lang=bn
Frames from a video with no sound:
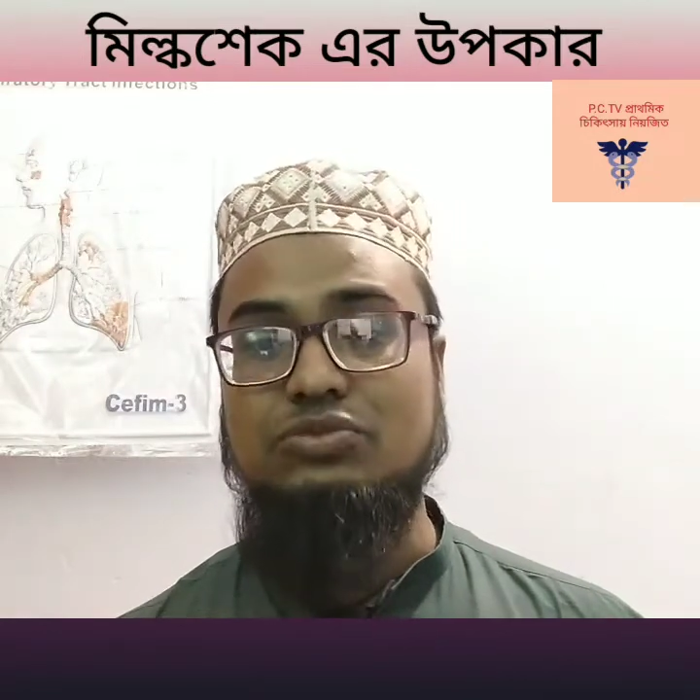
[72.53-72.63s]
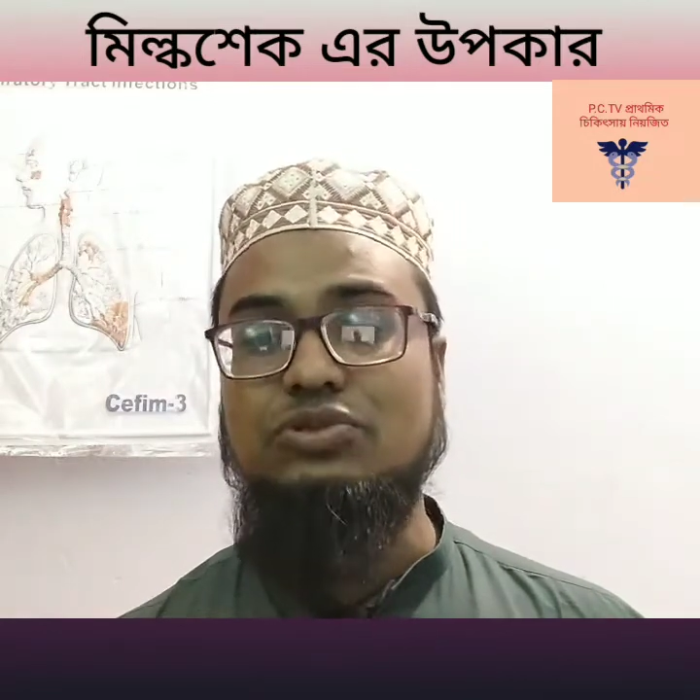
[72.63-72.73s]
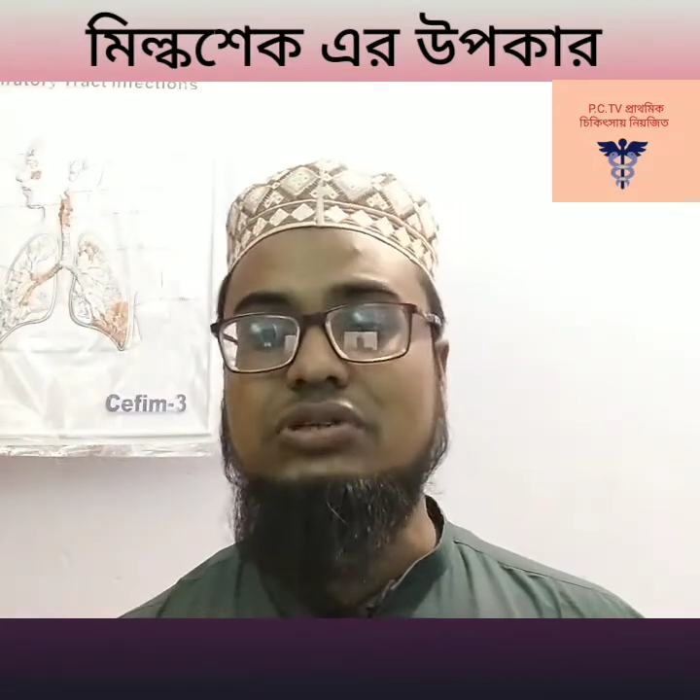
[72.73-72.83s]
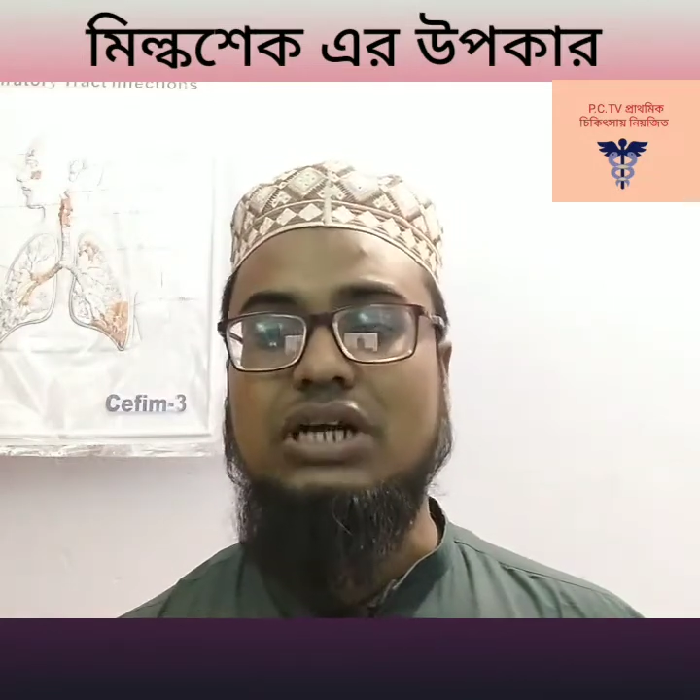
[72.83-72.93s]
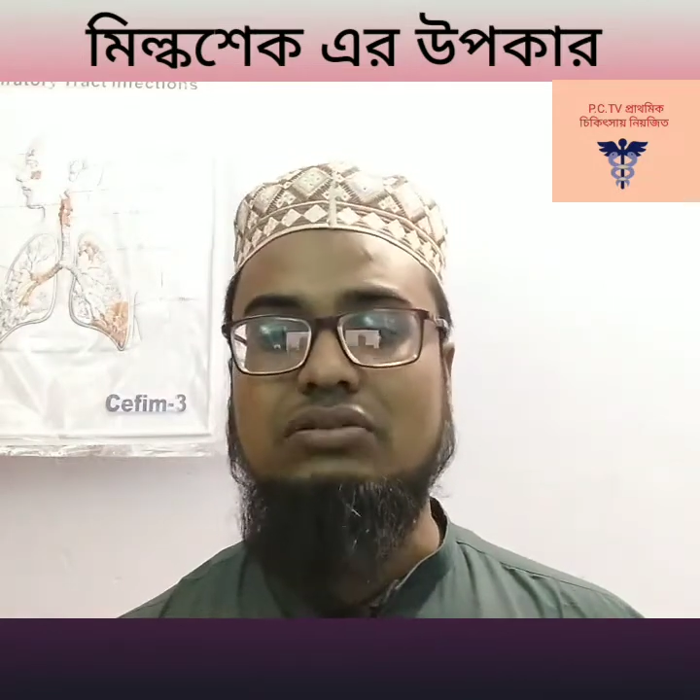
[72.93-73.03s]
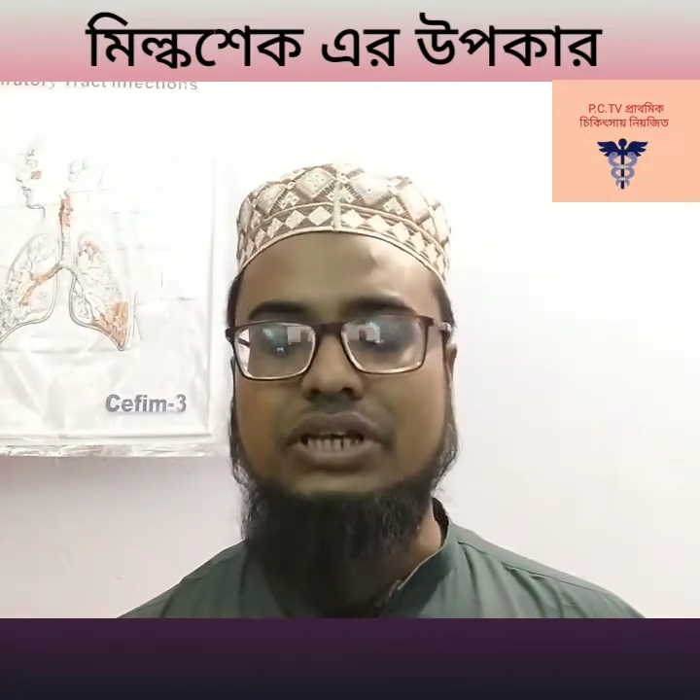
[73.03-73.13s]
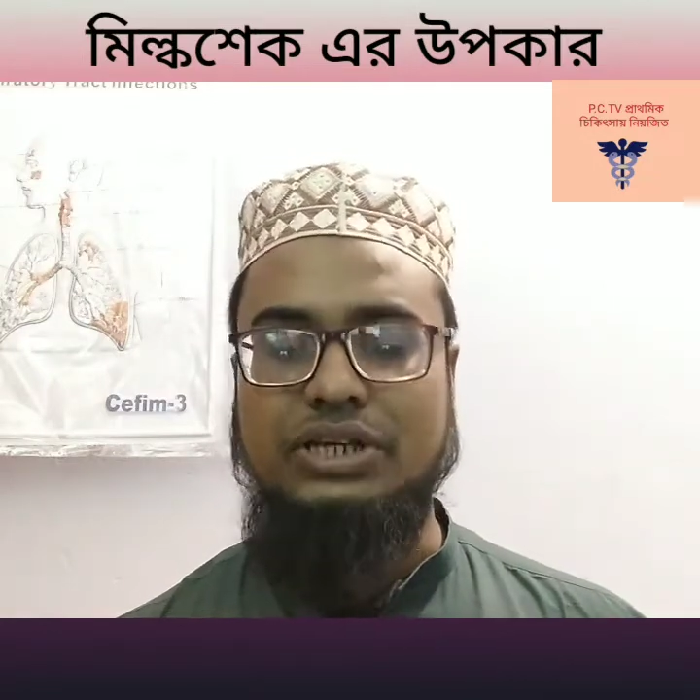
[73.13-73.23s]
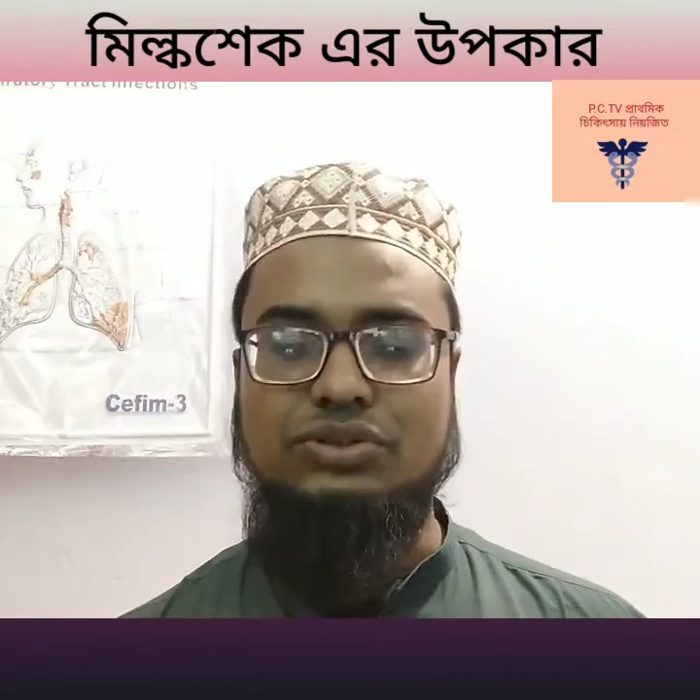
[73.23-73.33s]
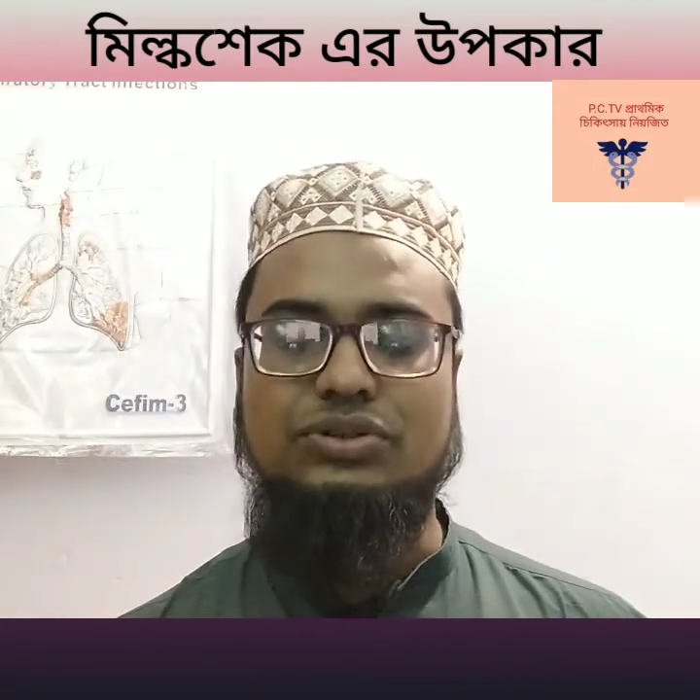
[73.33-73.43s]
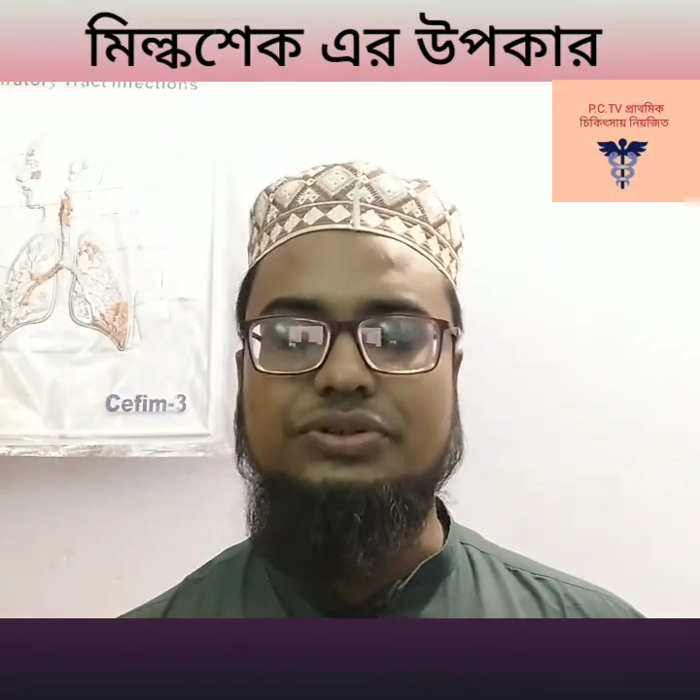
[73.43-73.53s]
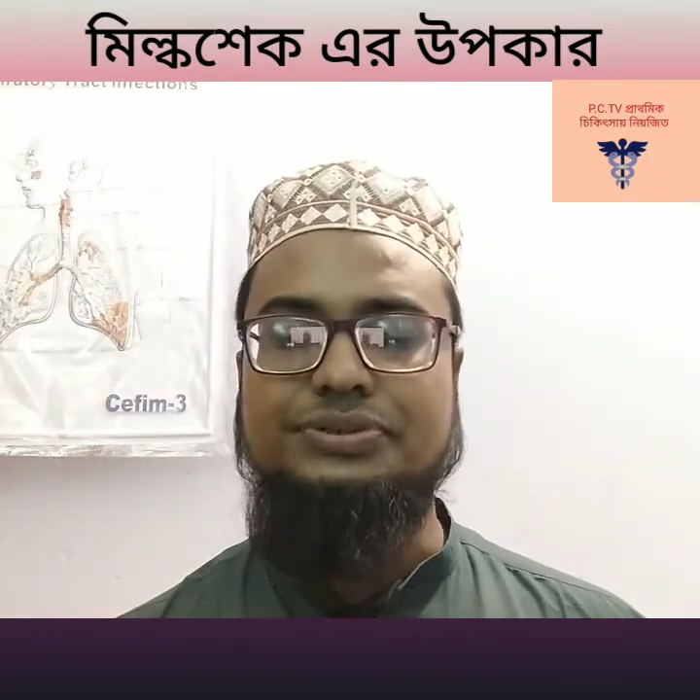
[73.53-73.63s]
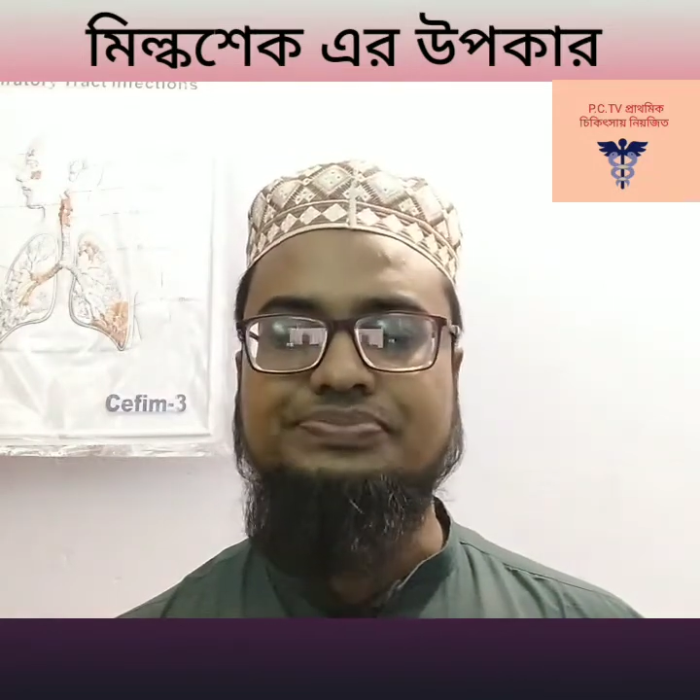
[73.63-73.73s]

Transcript: মূল কারণ এজন্য